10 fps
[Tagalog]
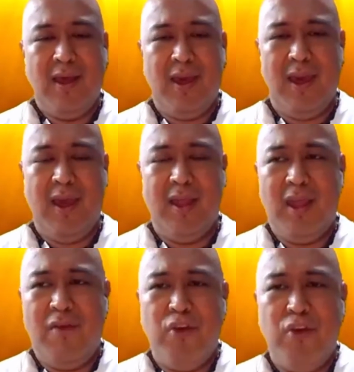And
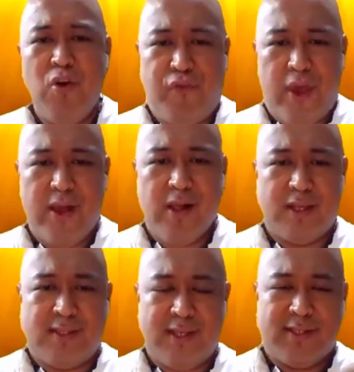if you feel
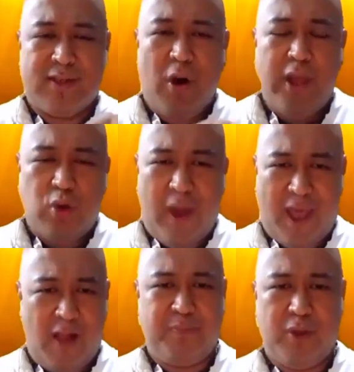this is going to
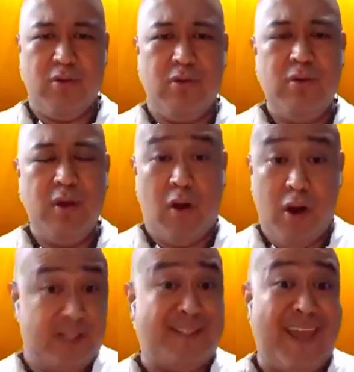help you, or
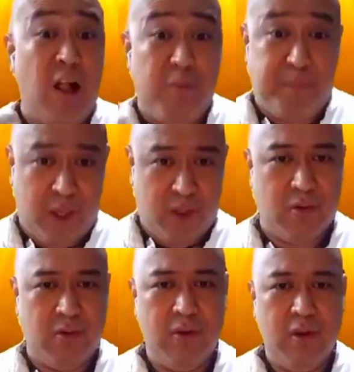it's helping
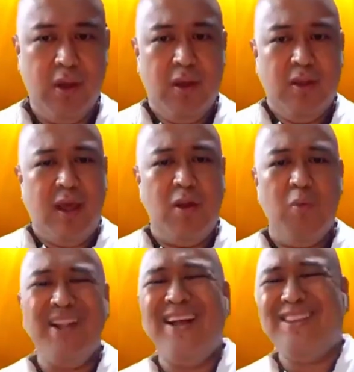you, then
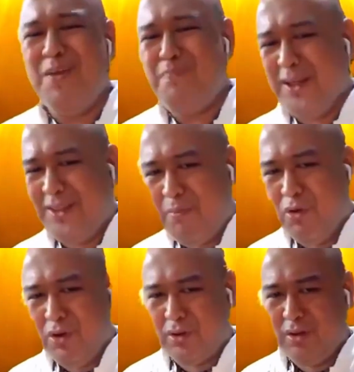wag natin
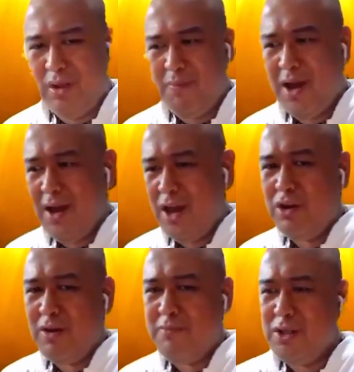ipagdamot. 'Di ba? Ano
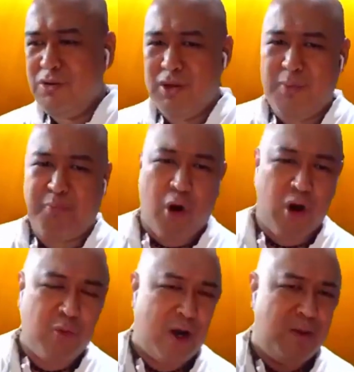naman yung
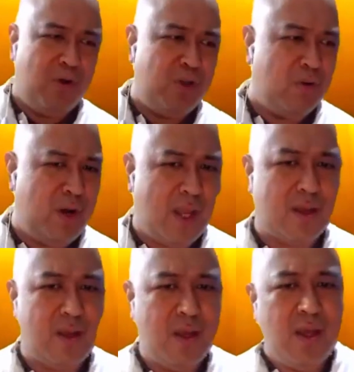i-forward mo yung
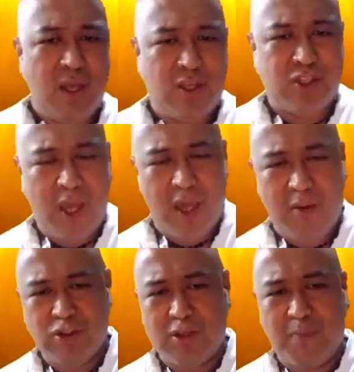link, i-share
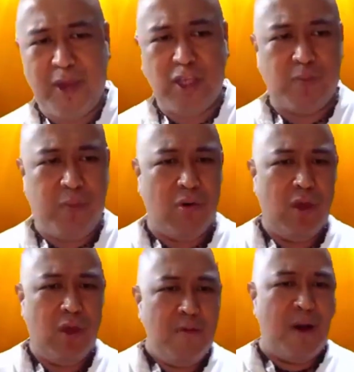mo sa Facebook,
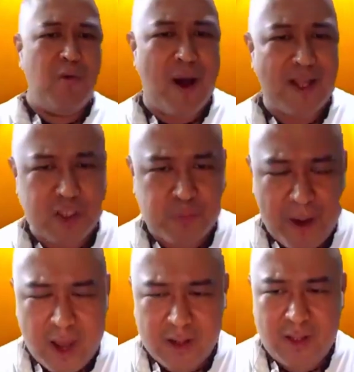mag-watch
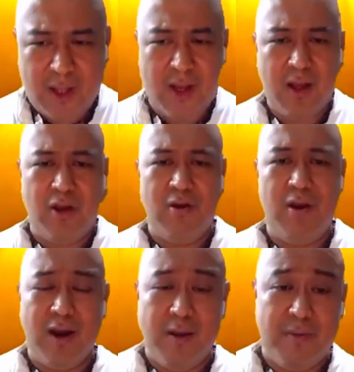party ka. Ganun
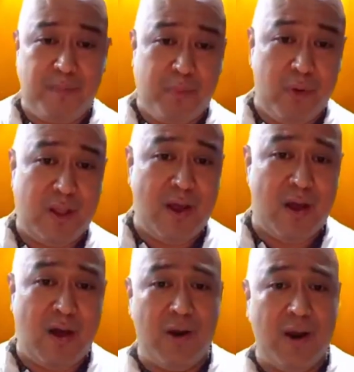lang naman po eh,
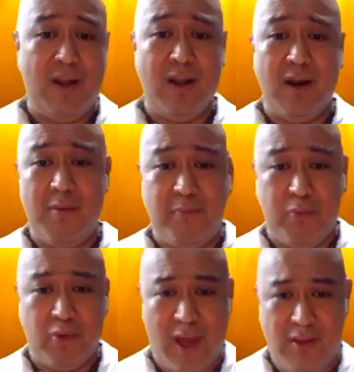naka-online lang naman
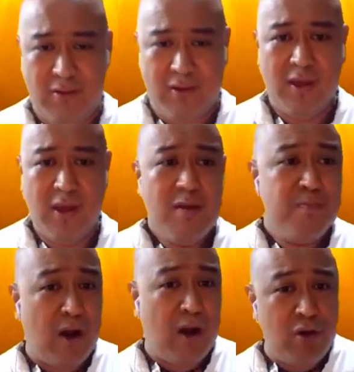po tayo eh.
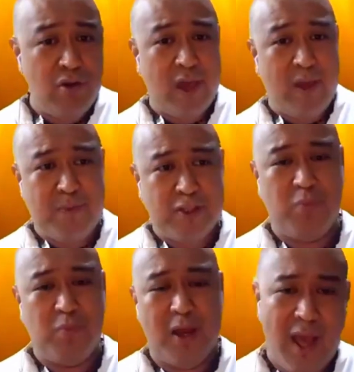Bago yung
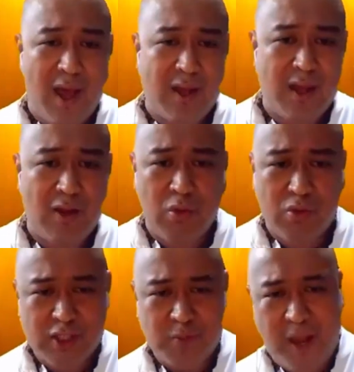episode mangyari,
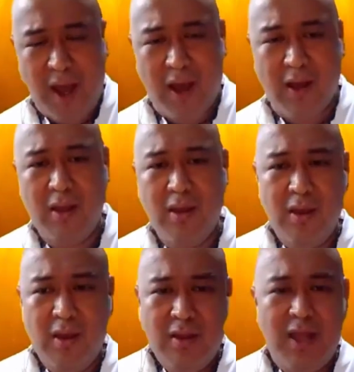lunes pa lang,
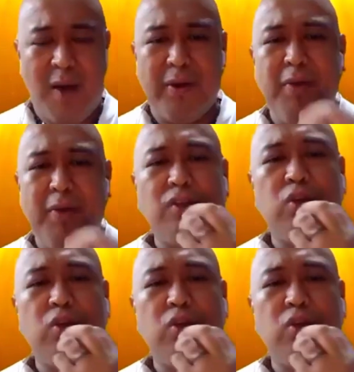dapat ito